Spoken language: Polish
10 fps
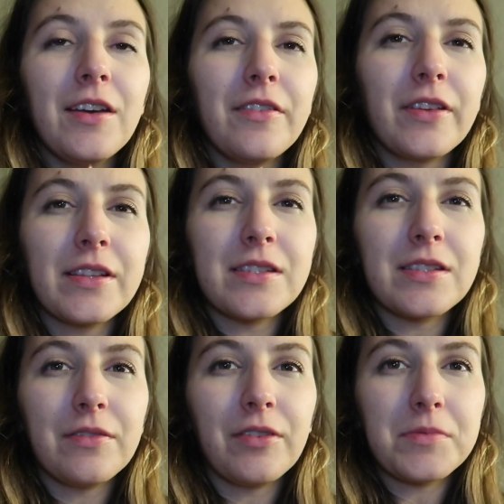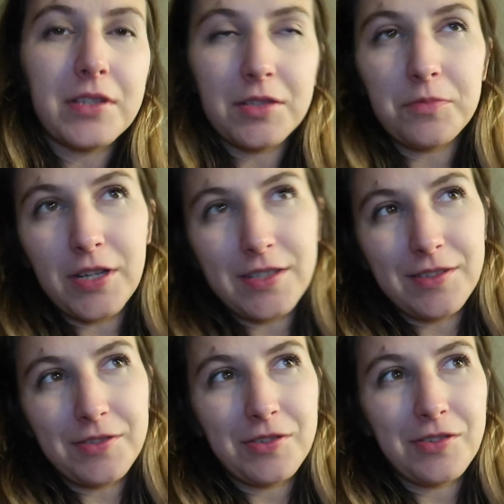więc Wam zaraz pokażę,
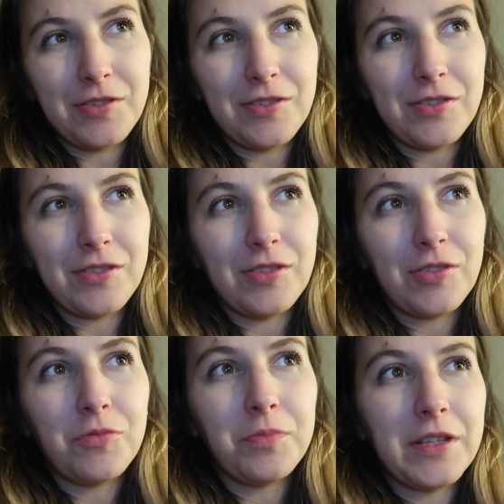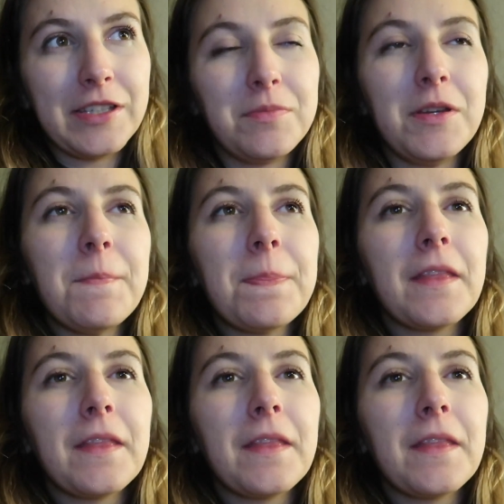co e, kupiliśmy.